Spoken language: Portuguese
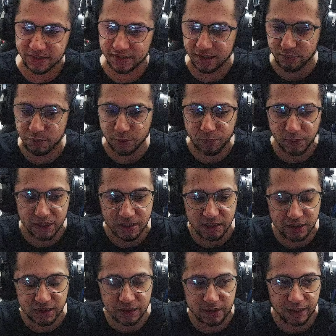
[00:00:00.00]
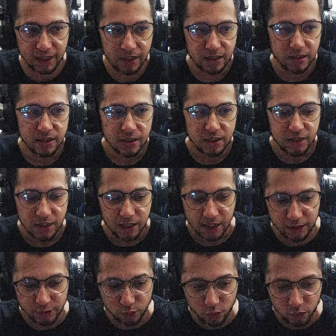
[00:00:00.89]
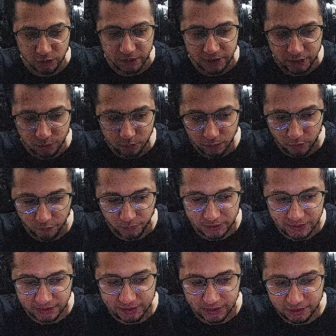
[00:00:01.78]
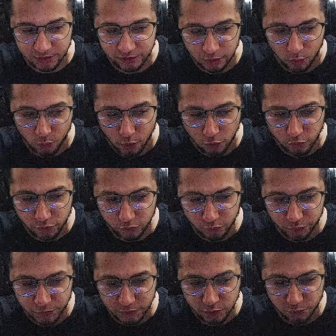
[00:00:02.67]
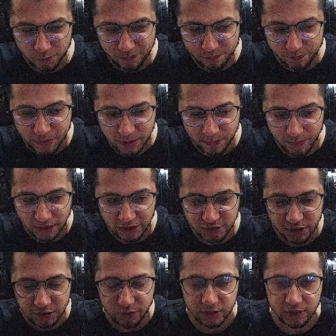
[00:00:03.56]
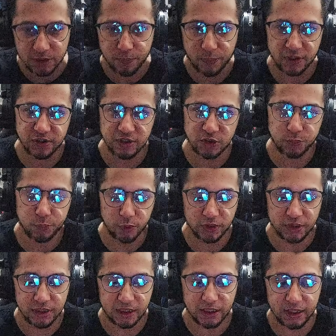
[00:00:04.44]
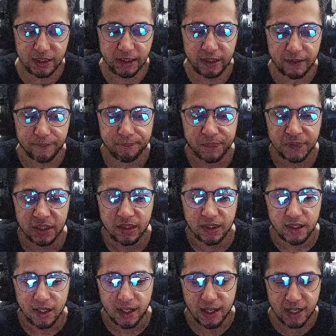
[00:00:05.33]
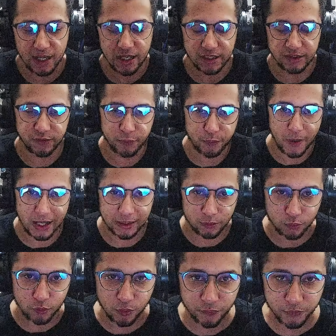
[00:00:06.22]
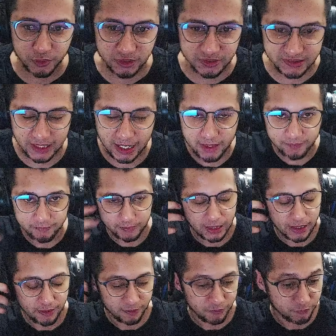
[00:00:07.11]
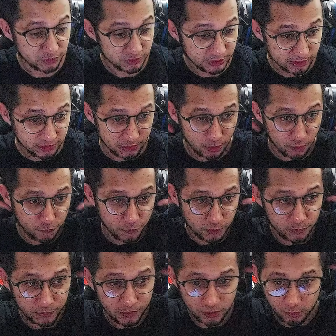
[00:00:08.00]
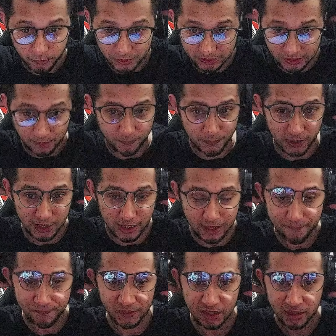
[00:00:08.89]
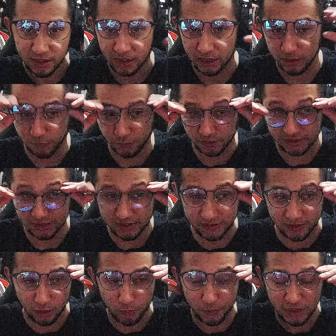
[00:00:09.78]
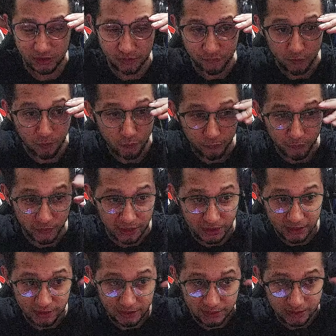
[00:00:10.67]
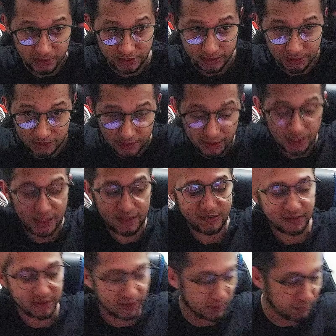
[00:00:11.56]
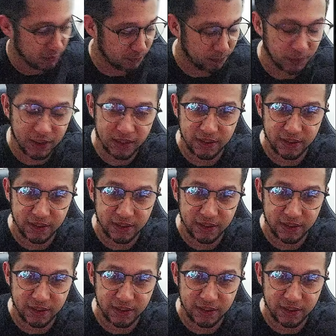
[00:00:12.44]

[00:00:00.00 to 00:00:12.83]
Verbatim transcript: gameplay aqui, tá? É do Rodrigo. Eu vou tentar deixar o áudio do vídeo bem baixinho aqui pra gente poder, é, de fato, conversar, tá? Eu vou até tirar o fone pra não me atrapalhar e vocês realmente vão ver que essa gameplay